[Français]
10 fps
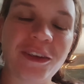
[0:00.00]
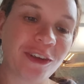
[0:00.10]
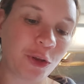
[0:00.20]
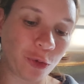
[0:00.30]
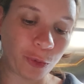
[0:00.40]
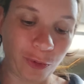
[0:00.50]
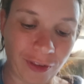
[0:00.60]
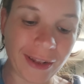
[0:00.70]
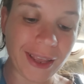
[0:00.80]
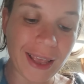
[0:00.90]
réveil de
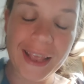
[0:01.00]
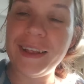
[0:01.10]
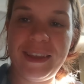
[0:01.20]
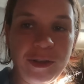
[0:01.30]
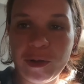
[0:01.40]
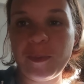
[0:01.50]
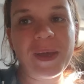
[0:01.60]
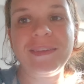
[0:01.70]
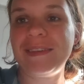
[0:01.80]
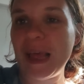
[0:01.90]
Roxane qui se
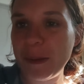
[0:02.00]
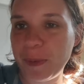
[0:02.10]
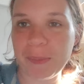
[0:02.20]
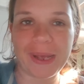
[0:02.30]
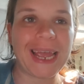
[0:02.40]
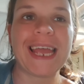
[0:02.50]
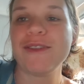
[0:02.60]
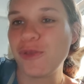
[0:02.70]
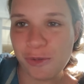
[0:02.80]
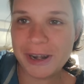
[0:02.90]
passe à peu près
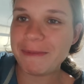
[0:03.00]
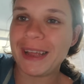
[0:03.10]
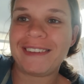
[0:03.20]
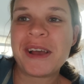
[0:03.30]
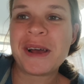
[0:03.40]
tous les matins